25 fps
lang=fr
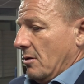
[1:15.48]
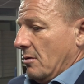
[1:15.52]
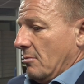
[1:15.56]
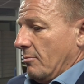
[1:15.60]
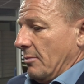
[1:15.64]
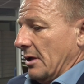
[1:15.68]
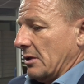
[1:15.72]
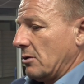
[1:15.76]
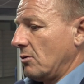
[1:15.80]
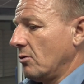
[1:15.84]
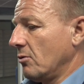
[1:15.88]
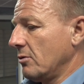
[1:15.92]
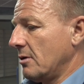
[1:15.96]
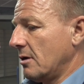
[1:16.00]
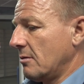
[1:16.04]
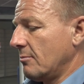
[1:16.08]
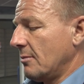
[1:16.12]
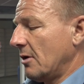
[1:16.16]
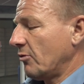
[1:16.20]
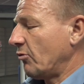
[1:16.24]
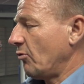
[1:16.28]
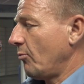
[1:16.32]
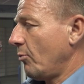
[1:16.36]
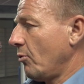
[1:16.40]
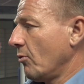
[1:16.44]
Maintenant, on a une
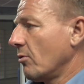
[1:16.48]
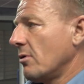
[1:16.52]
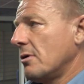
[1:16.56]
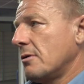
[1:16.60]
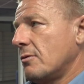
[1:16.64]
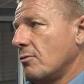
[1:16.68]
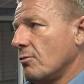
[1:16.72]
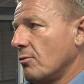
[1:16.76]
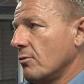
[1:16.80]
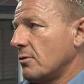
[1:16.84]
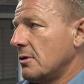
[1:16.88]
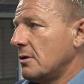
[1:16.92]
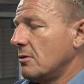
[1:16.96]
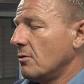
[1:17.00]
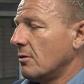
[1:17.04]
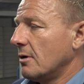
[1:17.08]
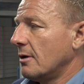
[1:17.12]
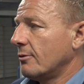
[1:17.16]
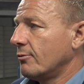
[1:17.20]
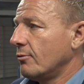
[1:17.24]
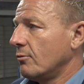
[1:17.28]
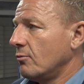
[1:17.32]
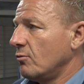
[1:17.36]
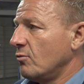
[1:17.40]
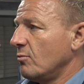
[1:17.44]
marge de progression aussi dans la
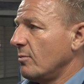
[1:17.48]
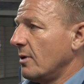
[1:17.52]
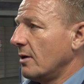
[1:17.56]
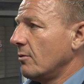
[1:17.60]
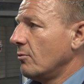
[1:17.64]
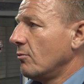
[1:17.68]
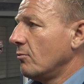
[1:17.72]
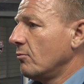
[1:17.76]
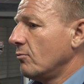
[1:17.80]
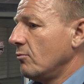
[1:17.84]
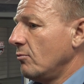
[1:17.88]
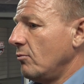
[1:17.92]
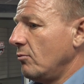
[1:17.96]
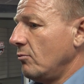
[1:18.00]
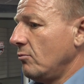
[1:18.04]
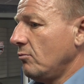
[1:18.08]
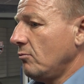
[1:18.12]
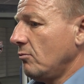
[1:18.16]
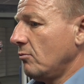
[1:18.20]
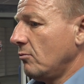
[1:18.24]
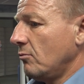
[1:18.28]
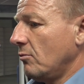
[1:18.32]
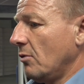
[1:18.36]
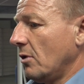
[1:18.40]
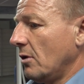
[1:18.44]
tenue du ballon,
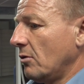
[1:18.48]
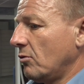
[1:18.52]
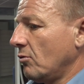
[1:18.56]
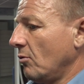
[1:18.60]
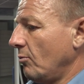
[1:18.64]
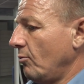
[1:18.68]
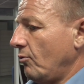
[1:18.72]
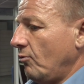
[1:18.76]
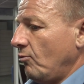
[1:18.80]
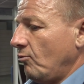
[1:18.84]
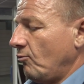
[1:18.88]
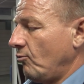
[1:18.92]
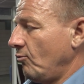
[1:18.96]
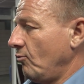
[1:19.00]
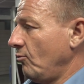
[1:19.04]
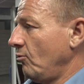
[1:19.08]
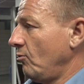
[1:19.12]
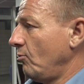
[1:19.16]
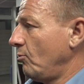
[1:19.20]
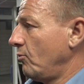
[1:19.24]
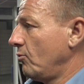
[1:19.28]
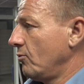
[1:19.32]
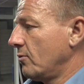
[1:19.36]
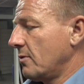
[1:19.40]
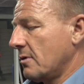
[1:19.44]
où en étant plus
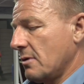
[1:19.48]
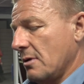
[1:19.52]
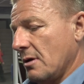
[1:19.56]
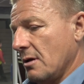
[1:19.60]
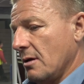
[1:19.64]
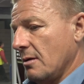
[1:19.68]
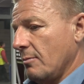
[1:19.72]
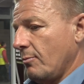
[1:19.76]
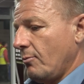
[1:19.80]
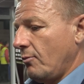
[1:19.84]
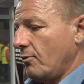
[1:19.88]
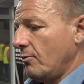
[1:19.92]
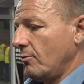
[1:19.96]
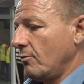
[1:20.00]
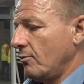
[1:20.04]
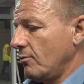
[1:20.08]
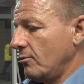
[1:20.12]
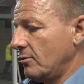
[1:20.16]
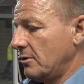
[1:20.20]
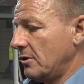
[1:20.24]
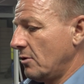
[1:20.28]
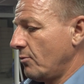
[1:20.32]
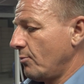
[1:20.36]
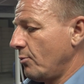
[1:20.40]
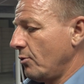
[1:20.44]
juste, plus simple, plus
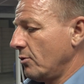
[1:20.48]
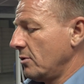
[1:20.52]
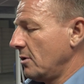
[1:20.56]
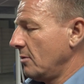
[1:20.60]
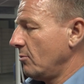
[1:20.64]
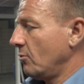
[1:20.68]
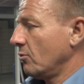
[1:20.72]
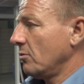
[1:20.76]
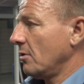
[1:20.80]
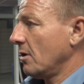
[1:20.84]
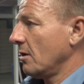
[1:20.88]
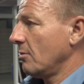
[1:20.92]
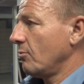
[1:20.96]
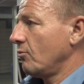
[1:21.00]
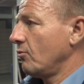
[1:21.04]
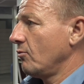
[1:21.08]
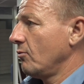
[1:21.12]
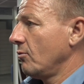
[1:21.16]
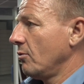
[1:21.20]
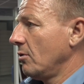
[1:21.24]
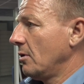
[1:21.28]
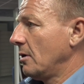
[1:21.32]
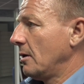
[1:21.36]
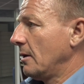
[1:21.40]
disponible, on aurait pu,